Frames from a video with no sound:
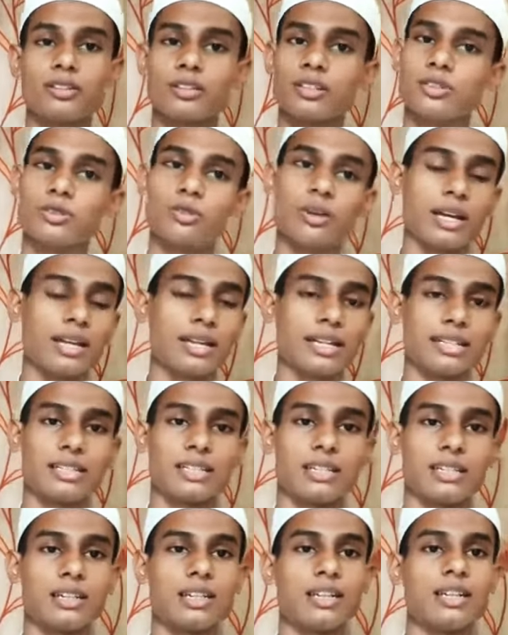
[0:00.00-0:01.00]
কিন্তু আল্লাহ
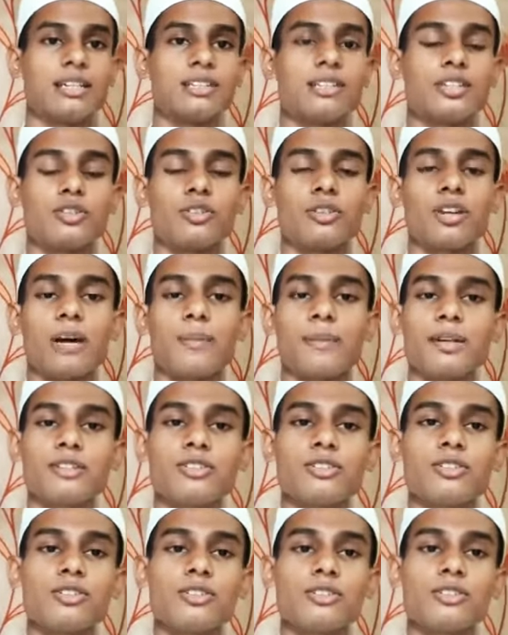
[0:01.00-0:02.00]
জানে সেই জন্য আমার
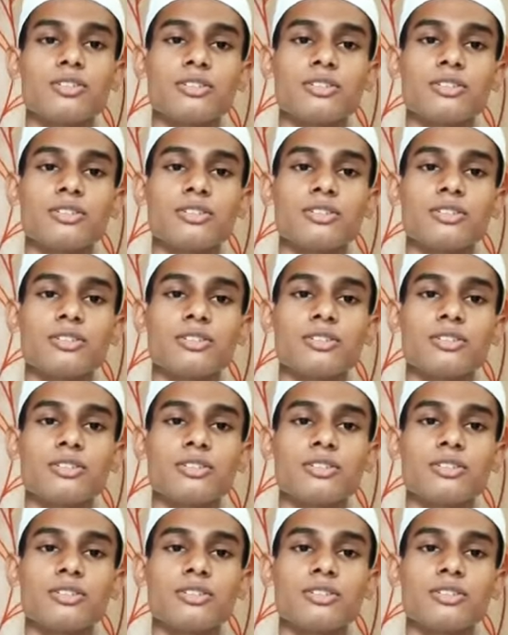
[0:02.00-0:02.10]
জন্য